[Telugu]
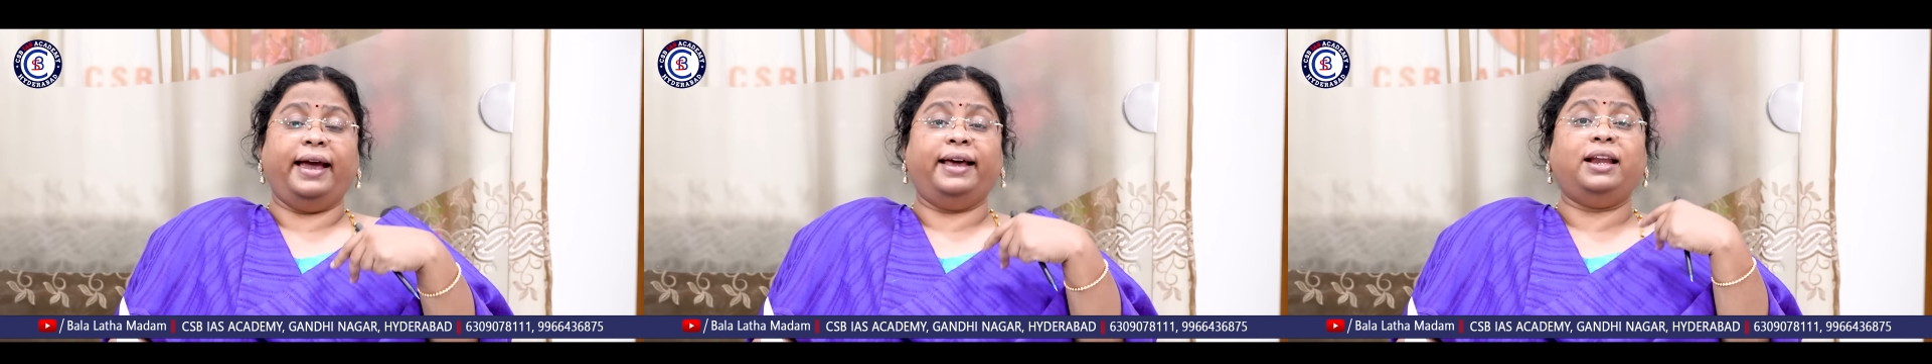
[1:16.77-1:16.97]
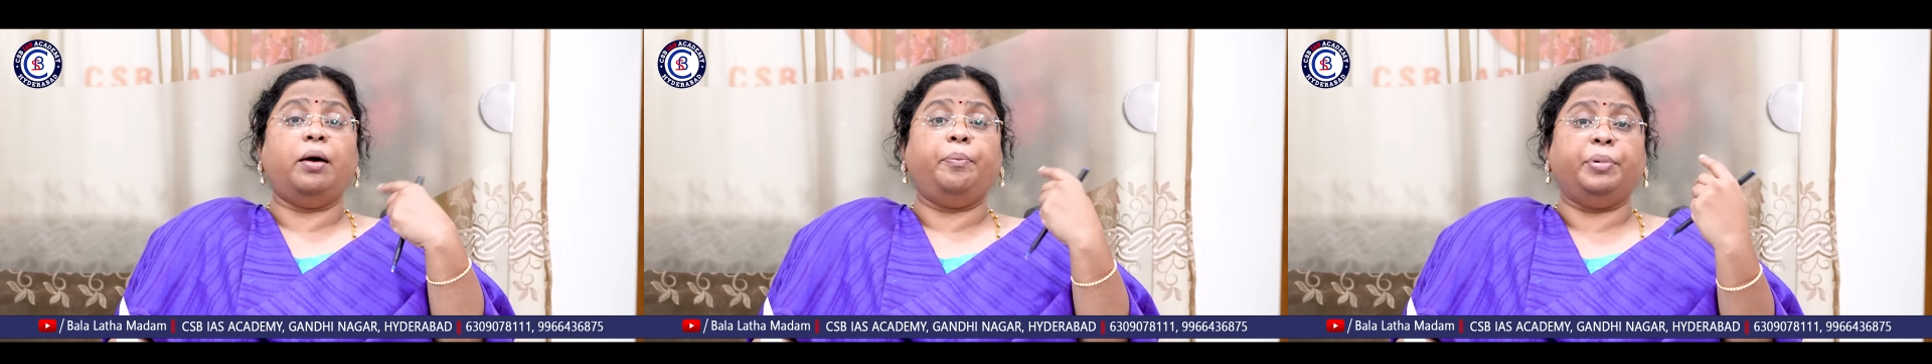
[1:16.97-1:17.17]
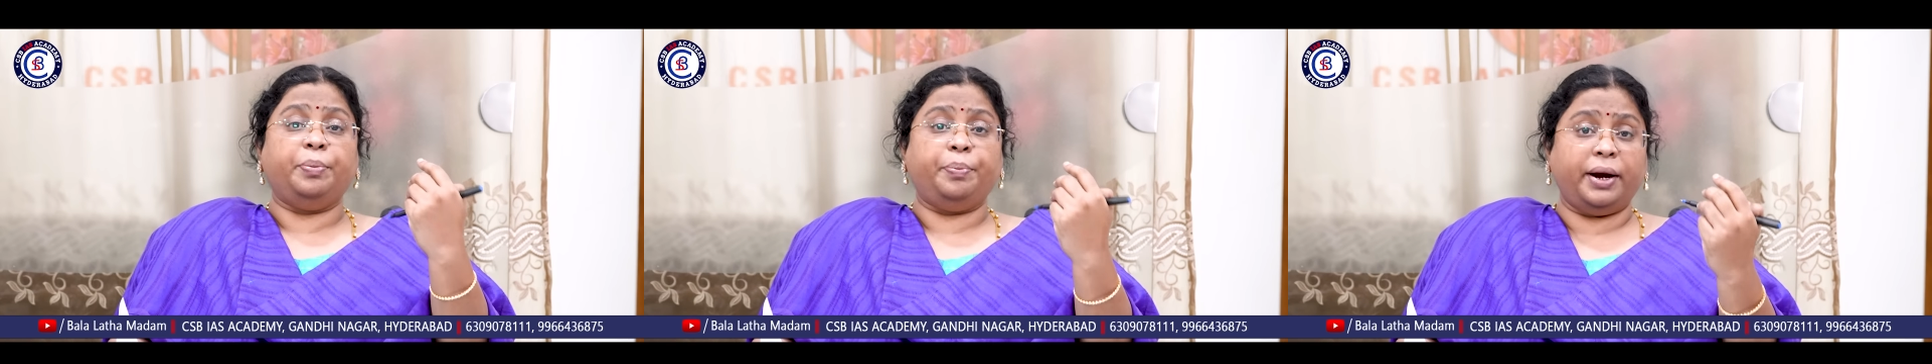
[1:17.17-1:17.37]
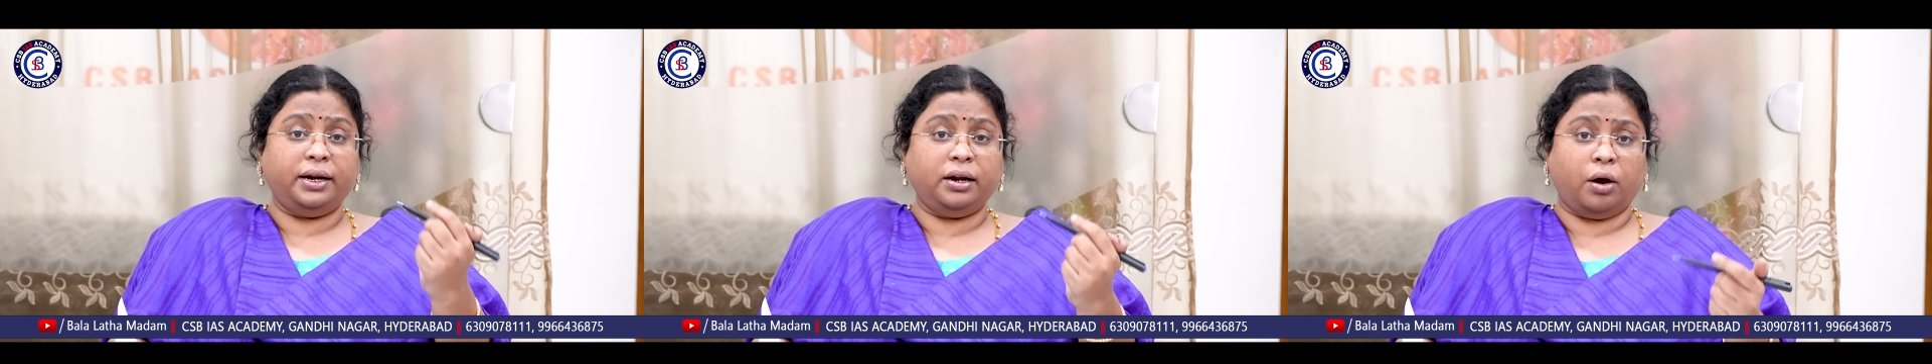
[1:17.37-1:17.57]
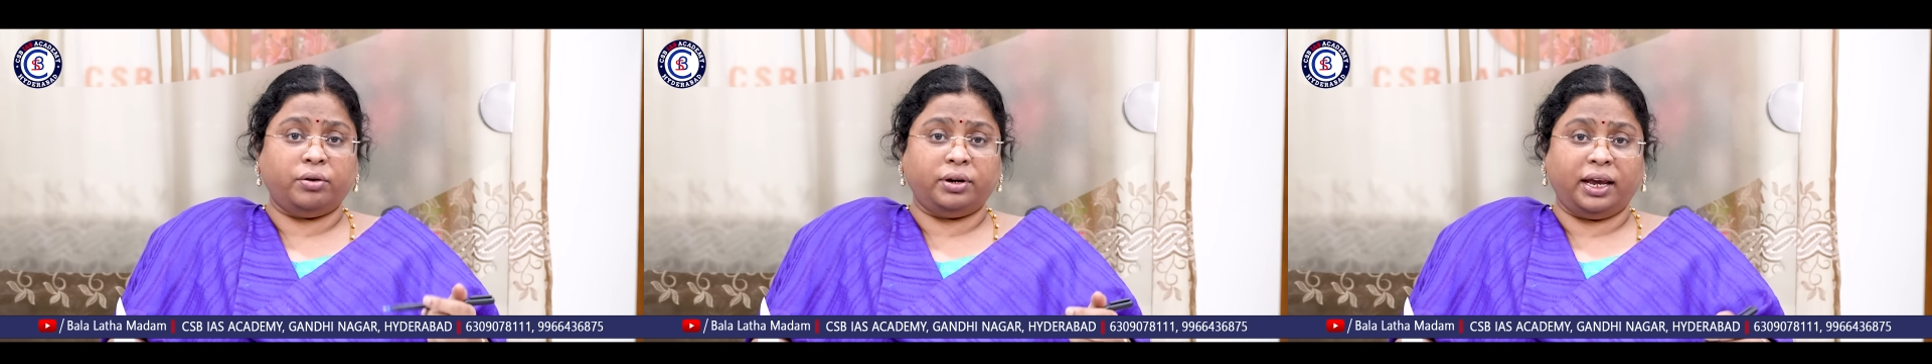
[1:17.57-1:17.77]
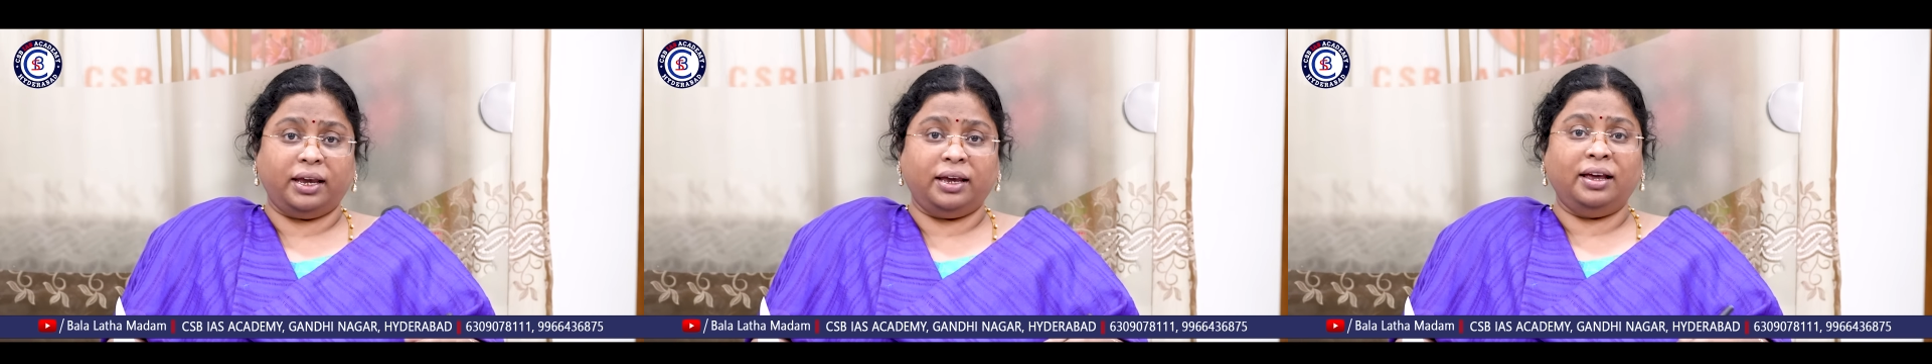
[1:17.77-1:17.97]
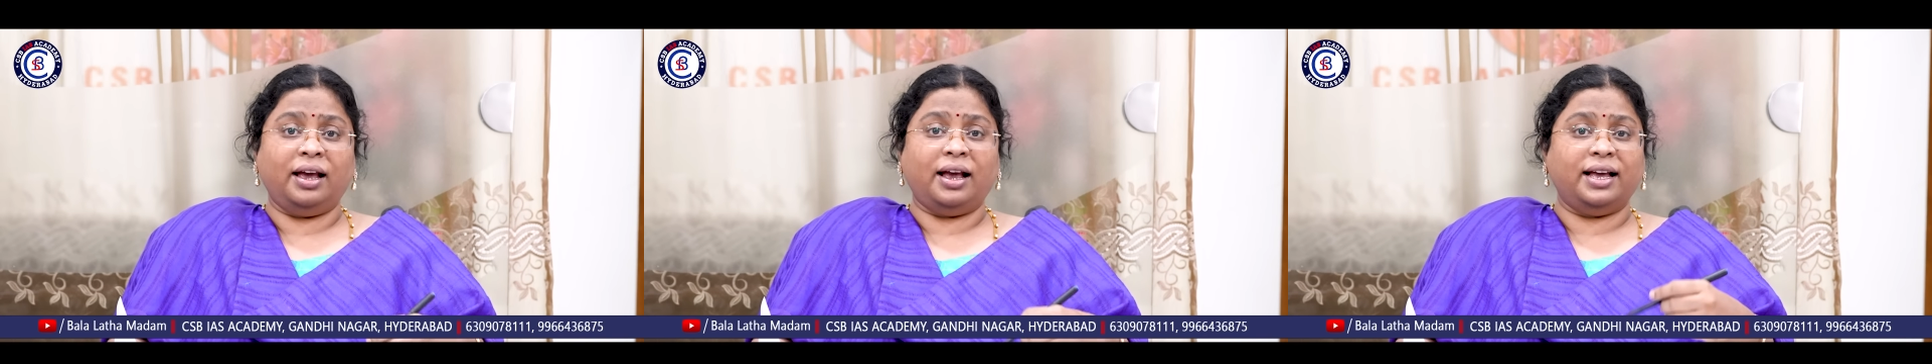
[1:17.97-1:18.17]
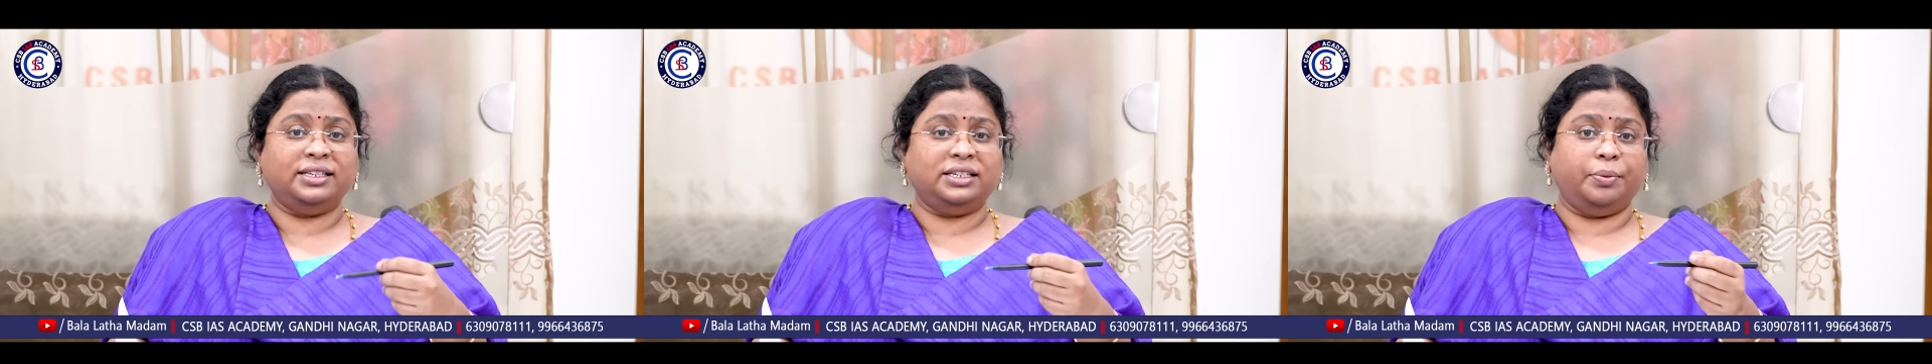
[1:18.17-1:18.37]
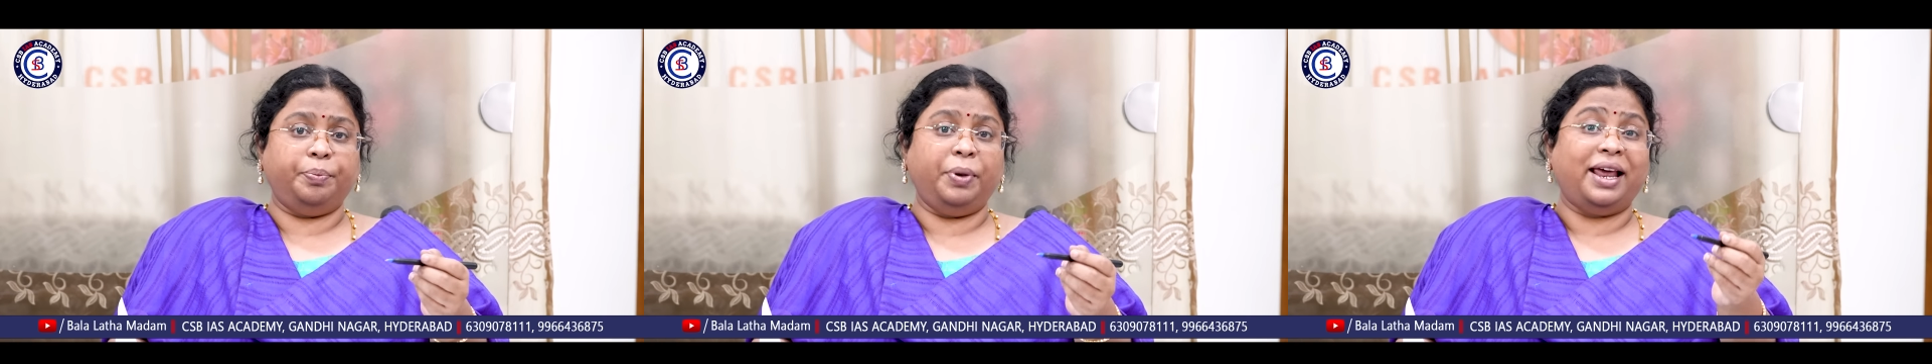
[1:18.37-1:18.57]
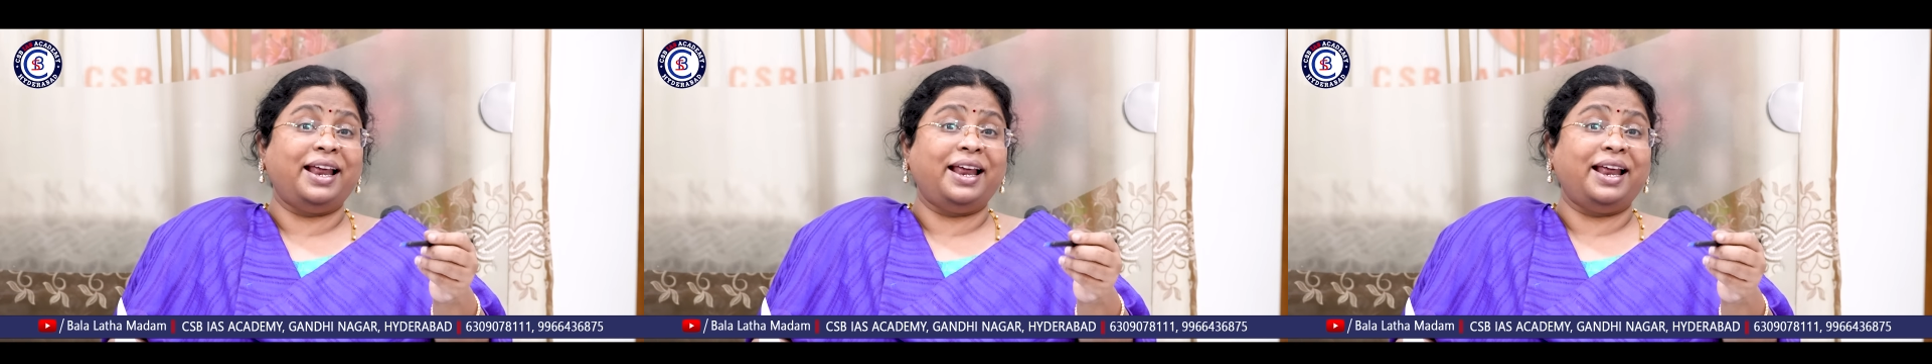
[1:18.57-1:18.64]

ఎలా ప్రిపేర్డ్గా ఉన్నాయి అని చెప్పి